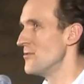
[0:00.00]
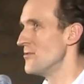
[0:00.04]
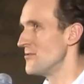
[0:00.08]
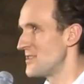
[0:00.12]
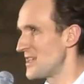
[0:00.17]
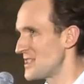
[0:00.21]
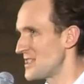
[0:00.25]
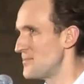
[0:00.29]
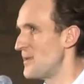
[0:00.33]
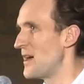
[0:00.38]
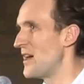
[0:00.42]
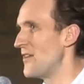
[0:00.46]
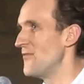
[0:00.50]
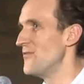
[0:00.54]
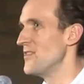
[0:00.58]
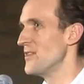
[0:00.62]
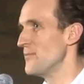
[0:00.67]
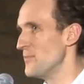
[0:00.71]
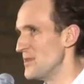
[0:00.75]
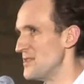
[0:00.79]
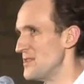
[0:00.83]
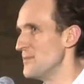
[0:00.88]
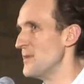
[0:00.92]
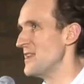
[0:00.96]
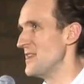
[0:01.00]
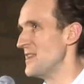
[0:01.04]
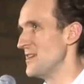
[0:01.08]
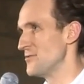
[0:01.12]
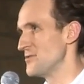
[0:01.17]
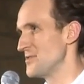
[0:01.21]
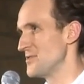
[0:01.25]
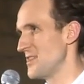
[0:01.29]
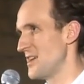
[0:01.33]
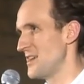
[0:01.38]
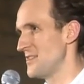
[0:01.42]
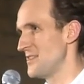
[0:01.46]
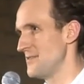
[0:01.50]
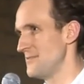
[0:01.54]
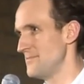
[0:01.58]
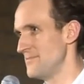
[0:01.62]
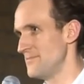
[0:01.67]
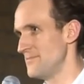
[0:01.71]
Und das machen wir mit dem Ernährungsrat.